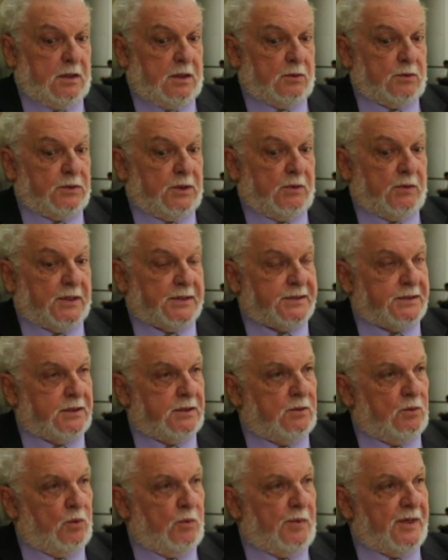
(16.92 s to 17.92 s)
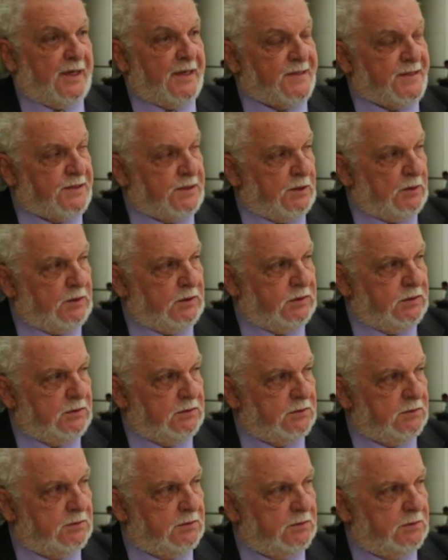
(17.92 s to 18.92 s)
Eu digo assim, o Brasil
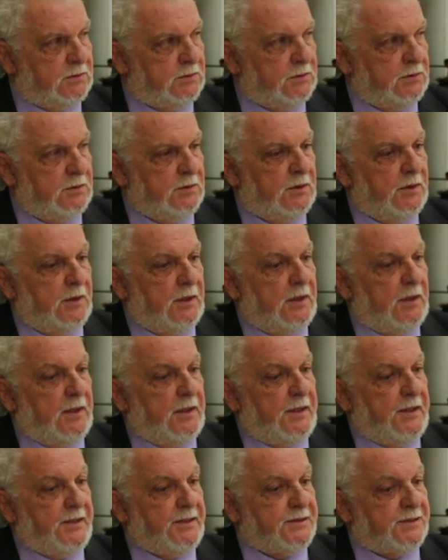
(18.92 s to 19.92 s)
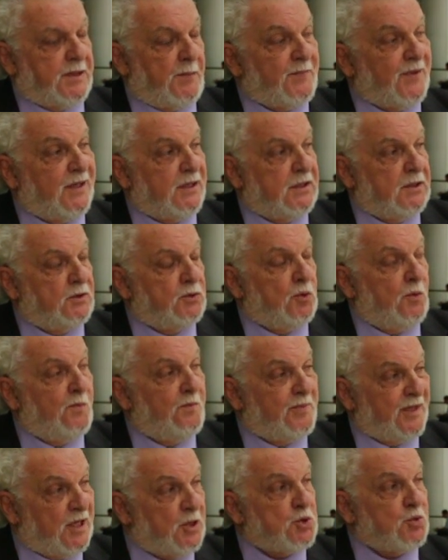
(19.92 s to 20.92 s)
está pagando um
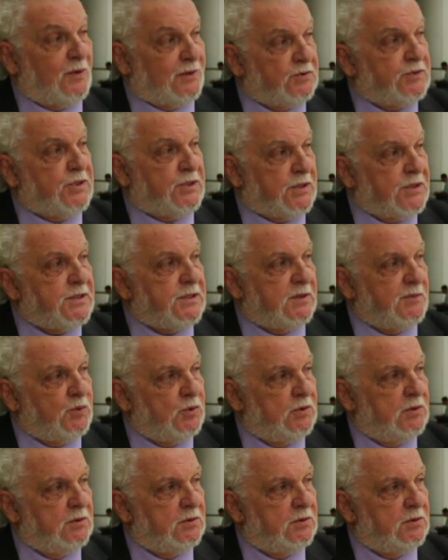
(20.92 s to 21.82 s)
preço altíssimo